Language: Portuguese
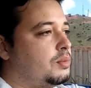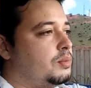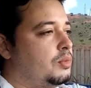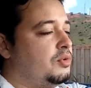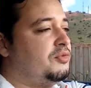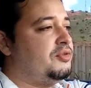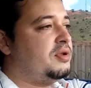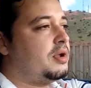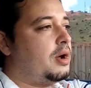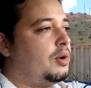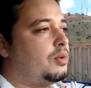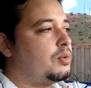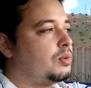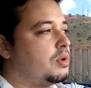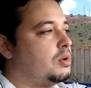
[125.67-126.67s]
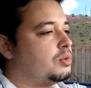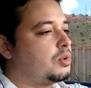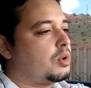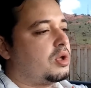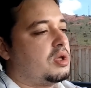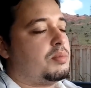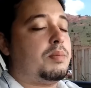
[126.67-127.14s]
no final eu
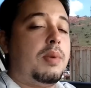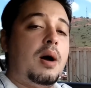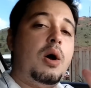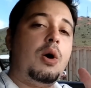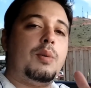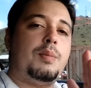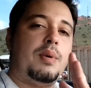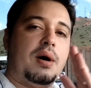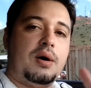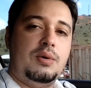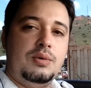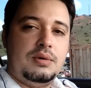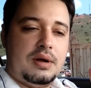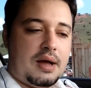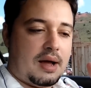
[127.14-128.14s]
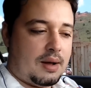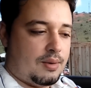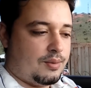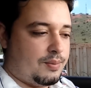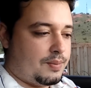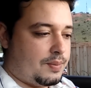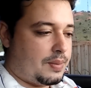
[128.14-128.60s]
troquei pau a pau
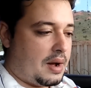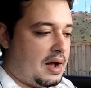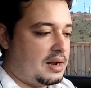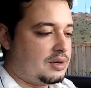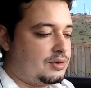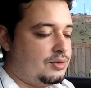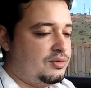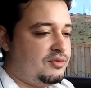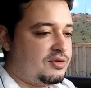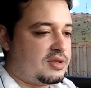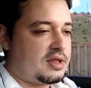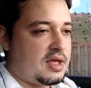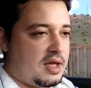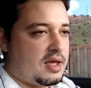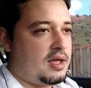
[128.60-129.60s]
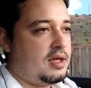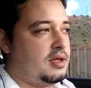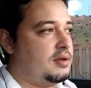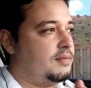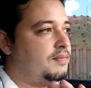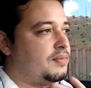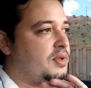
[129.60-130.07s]
o Palio no
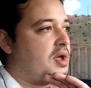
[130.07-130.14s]
VTR, uh,